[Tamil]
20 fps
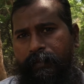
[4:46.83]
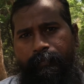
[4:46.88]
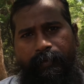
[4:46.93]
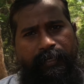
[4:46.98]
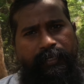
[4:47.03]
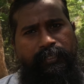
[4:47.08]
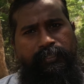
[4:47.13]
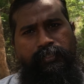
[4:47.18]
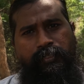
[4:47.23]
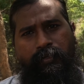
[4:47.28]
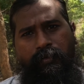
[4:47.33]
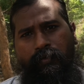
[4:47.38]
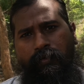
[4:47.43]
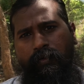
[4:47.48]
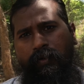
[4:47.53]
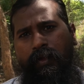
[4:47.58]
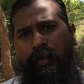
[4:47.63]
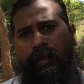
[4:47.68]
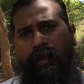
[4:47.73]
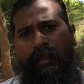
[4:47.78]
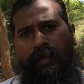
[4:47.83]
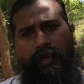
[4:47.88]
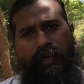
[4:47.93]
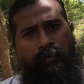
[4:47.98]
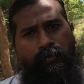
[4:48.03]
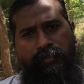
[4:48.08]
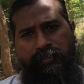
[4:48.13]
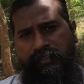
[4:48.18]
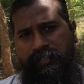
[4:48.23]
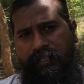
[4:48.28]
மெடிசனோ
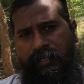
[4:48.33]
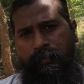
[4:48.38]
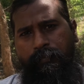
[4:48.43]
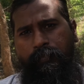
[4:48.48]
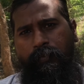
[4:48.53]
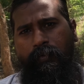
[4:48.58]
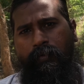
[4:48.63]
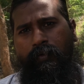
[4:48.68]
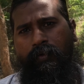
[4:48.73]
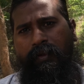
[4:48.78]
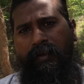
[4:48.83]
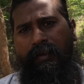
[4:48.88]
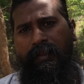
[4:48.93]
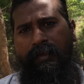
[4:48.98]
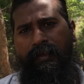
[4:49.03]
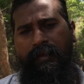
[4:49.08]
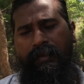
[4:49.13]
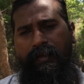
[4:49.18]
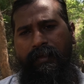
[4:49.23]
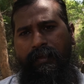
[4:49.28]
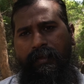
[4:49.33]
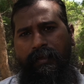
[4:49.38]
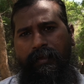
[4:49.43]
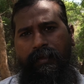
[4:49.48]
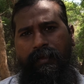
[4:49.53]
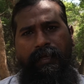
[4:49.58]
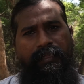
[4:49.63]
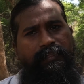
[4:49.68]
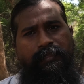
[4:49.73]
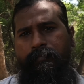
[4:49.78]
இல்லை ஒரு சிரப்போ இல்லை
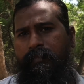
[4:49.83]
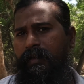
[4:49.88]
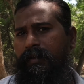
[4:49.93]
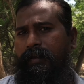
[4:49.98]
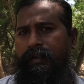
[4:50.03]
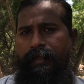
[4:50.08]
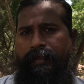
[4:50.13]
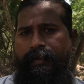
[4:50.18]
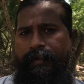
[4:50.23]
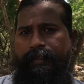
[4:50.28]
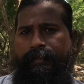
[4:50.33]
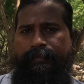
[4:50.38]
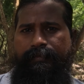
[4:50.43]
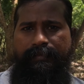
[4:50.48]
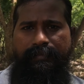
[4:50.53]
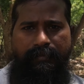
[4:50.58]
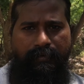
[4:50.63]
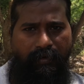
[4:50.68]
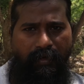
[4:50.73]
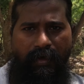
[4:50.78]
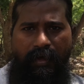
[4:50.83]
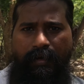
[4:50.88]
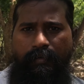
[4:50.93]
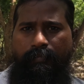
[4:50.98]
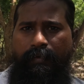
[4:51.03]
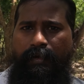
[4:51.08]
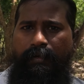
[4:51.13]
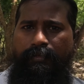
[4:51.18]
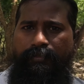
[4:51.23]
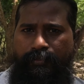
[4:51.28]
அந்த மாதிரிலாம் கிடையாது இது
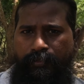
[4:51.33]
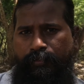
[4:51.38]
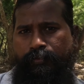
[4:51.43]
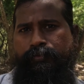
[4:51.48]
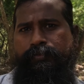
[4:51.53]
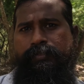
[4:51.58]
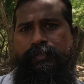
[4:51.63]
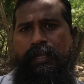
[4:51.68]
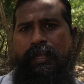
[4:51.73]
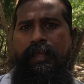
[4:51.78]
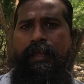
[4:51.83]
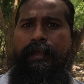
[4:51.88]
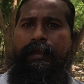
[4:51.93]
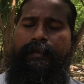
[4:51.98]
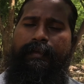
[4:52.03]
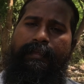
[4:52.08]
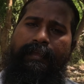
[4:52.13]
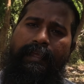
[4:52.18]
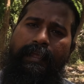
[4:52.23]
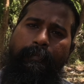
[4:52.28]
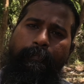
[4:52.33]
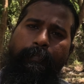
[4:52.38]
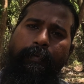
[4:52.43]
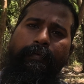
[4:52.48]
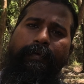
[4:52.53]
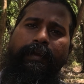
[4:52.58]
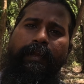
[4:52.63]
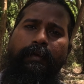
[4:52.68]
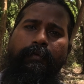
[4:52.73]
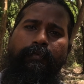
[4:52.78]
நார்மல் ஜூஸ் நீங்கள் எப்போ
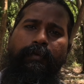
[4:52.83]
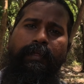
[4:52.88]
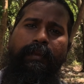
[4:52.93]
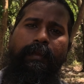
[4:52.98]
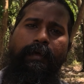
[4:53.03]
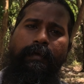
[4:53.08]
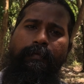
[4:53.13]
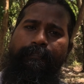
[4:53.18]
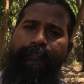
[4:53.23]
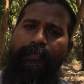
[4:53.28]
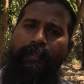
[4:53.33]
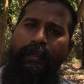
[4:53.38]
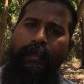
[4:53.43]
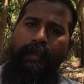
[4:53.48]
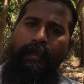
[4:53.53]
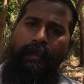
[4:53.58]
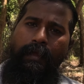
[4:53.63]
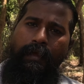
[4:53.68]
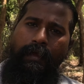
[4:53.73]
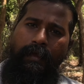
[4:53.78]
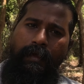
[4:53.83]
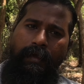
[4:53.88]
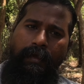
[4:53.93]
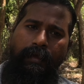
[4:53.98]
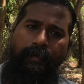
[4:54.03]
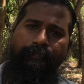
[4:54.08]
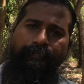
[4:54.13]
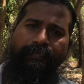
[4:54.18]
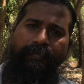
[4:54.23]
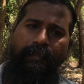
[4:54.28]
வேணால் குடிக்கலாம்
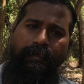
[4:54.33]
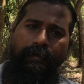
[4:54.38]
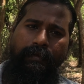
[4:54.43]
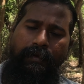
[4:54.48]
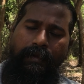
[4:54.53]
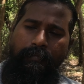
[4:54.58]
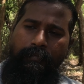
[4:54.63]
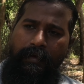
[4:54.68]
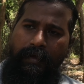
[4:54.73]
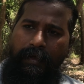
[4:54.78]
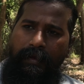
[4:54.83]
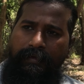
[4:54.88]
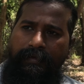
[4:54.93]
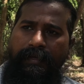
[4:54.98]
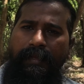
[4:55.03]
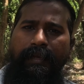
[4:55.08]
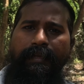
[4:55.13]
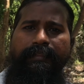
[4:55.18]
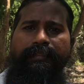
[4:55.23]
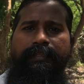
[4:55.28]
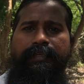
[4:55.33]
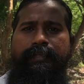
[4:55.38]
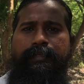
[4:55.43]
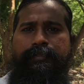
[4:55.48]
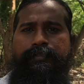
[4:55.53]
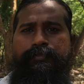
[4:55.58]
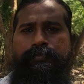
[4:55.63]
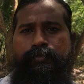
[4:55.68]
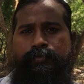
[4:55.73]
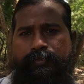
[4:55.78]
நம்ம அன்ஹெல்த்தி
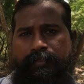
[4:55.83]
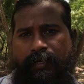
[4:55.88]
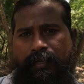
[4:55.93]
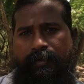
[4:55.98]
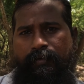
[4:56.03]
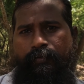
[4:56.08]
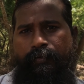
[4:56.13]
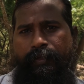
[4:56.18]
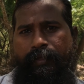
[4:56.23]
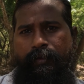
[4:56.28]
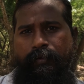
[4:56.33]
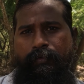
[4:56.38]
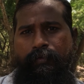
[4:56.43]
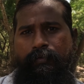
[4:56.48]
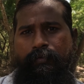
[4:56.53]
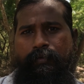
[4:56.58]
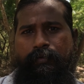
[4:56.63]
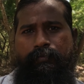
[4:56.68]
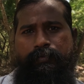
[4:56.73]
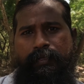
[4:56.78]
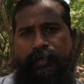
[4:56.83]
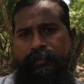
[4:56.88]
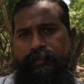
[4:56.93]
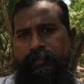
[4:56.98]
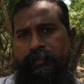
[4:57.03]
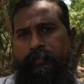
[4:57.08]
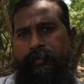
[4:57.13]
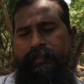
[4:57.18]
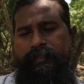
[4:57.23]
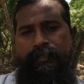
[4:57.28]
ஜூஸ்லாம் குடிக்கிறோம்
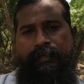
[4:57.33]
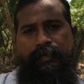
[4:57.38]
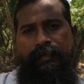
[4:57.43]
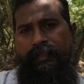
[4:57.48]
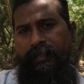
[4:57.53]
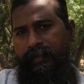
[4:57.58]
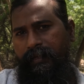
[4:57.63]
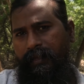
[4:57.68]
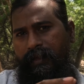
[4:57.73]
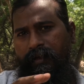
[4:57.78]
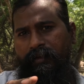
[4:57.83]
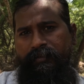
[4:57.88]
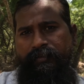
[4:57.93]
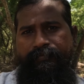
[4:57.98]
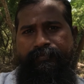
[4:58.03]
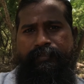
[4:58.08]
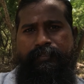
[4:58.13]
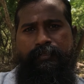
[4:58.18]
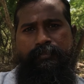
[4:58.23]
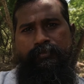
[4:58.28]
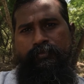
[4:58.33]
உதாரணத்துக்கு பார்த்திங்கன்னா நிறைய ஆர்டிஃபிஷியல்